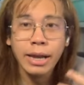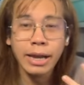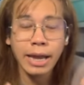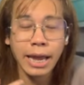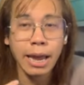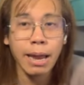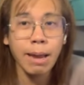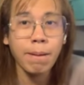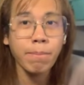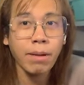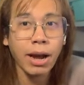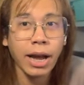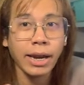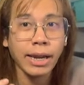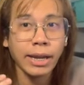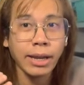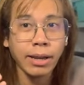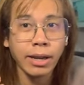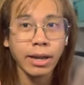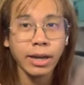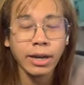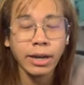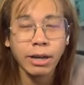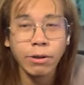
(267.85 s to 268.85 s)
เกมอัน
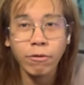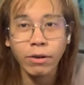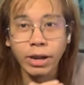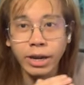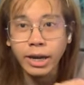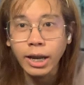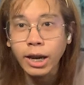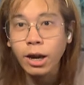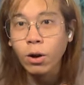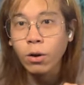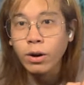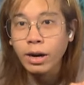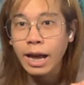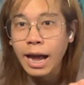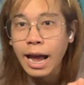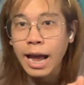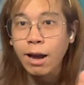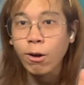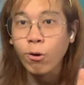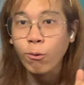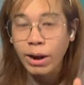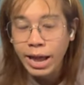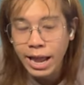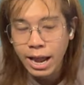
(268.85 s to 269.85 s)
นี้ Defender ค่อนข้า
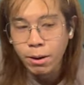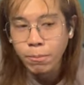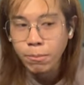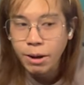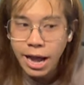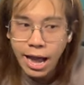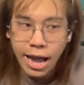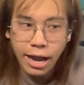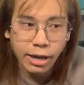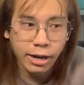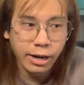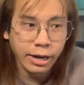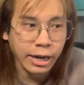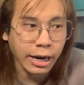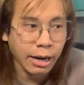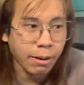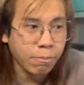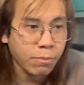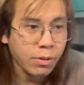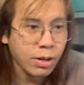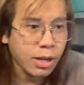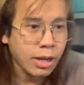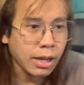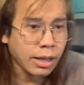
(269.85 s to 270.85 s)
งแรงมากนะครับ